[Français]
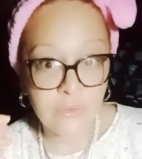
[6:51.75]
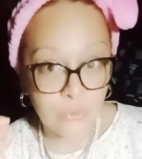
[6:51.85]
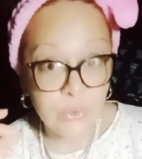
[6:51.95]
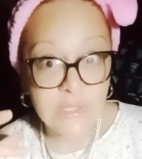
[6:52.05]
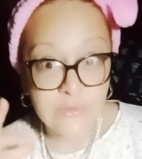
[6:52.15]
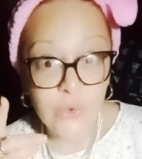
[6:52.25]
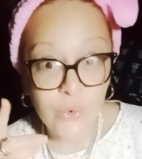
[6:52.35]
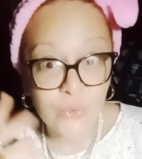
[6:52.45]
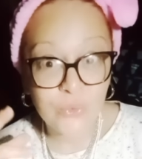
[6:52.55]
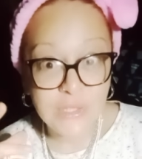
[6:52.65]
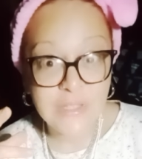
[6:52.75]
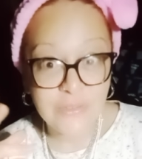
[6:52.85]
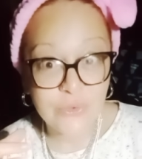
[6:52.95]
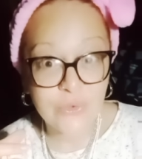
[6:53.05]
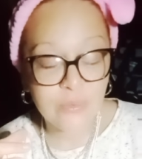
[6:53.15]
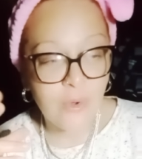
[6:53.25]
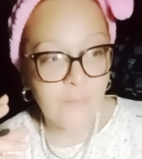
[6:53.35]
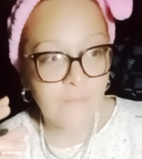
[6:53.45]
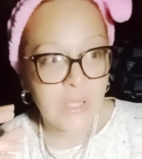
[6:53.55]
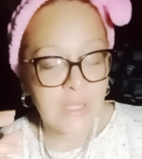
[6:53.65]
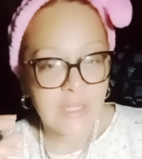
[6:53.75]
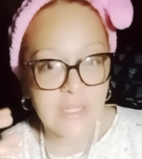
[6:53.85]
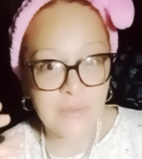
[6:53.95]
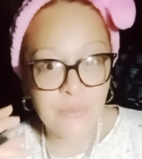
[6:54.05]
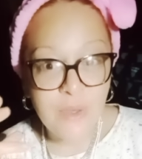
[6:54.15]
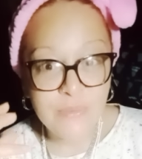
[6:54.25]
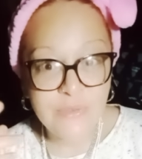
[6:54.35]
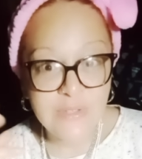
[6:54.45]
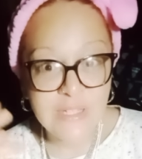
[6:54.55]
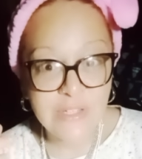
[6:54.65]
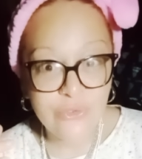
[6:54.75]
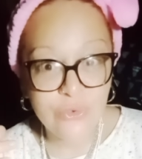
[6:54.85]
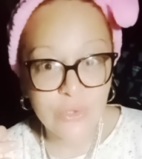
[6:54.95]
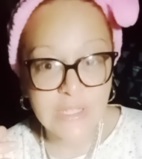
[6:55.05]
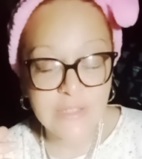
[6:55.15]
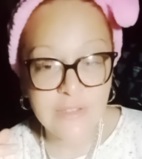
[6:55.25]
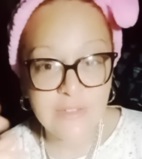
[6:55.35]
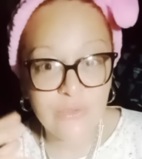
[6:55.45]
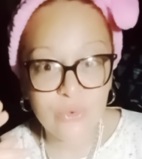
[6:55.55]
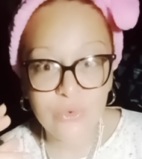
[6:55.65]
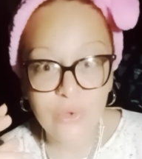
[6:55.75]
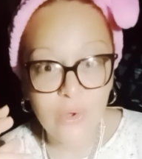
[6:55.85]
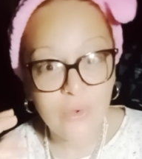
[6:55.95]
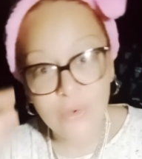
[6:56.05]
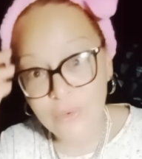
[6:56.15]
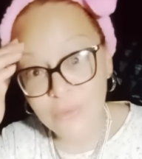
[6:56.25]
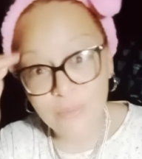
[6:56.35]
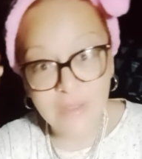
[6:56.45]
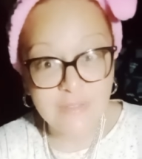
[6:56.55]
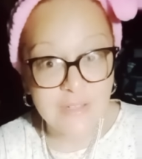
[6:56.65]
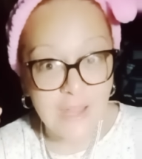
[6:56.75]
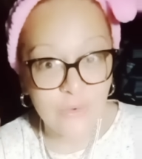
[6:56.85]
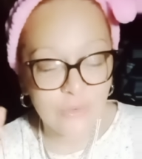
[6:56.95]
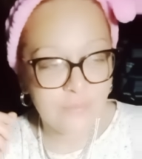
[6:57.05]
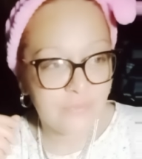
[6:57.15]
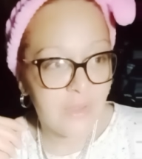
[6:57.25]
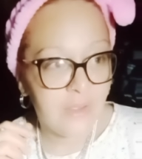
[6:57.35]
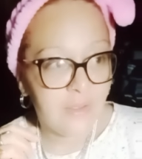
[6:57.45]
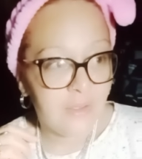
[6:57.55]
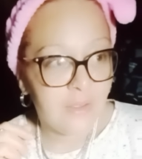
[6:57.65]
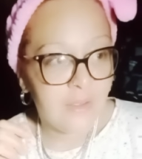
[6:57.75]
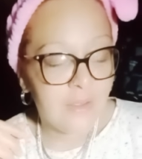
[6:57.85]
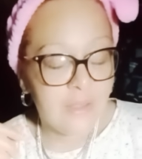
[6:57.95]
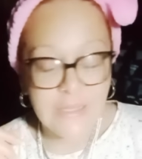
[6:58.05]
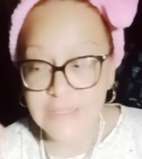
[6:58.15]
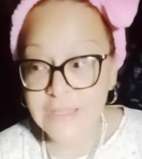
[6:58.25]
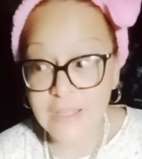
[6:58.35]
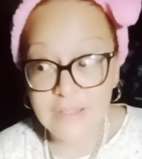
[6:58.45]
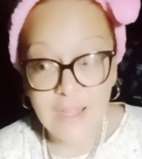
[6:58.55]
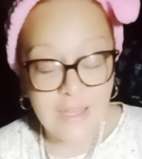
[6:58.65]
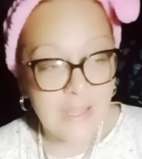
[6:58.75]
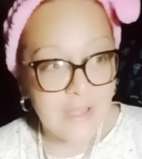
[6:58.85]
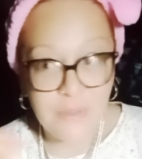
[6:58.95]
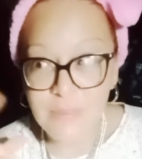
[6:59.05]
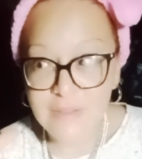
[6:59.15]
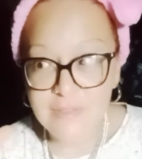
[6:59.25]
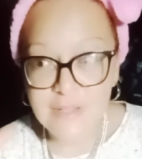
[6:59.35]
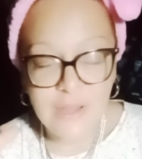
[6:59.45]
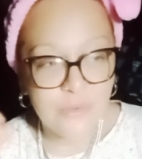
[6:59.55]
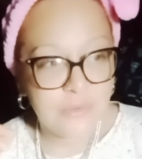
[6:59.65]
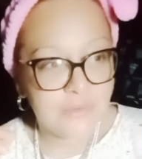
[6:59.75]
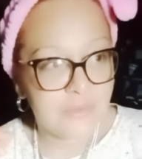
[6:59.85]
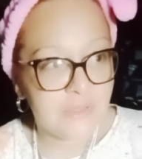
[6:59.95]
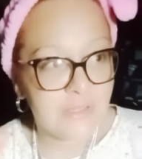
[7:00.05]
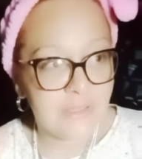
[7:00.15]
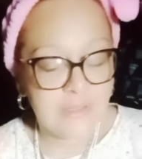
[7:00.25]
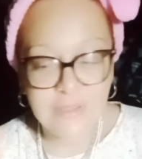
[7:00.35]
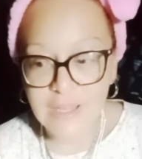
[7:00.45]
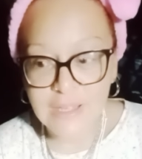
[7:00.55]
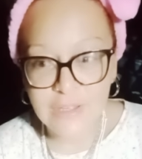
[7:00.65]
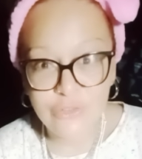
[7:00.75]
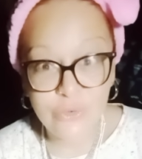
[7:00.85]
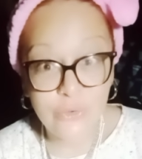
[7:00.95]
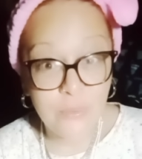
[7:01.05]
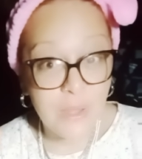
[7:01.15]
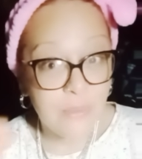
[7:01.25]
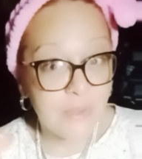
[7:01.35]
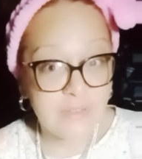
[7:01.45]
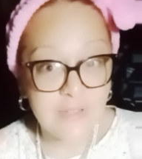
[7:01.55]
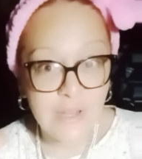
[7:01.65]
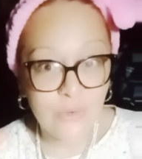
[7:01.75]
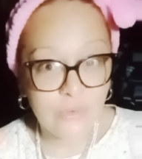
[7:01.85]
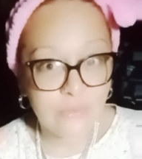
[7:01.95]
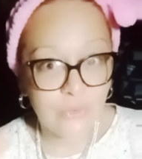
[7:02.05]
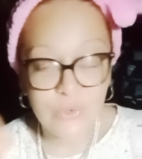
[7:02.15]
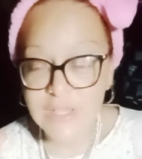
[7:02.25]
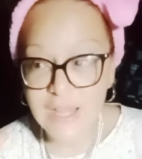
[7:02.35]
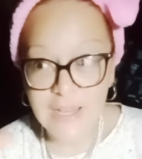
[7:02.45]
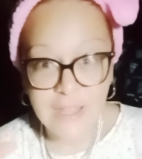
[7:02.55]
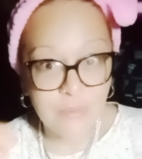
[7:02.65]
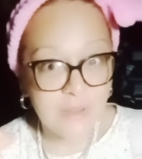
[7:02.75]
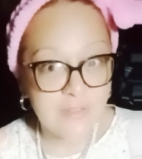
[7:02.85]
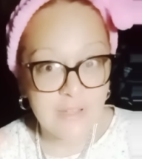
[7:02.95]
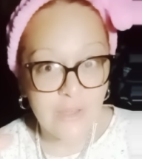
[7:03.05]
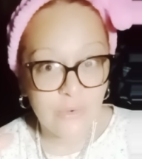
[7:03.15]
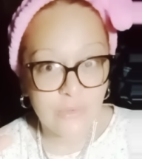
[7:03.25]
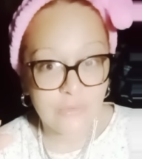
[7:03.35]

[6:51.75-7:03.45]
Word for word: Oui, non, oui, excuse-moi. Et même s'il est dur, il dit tout le temps euh, merci là-haut. Il y a une galère, merci là-haut. Il y a quelque chose de bien, merci là-haut. Une galère, merci là-haut.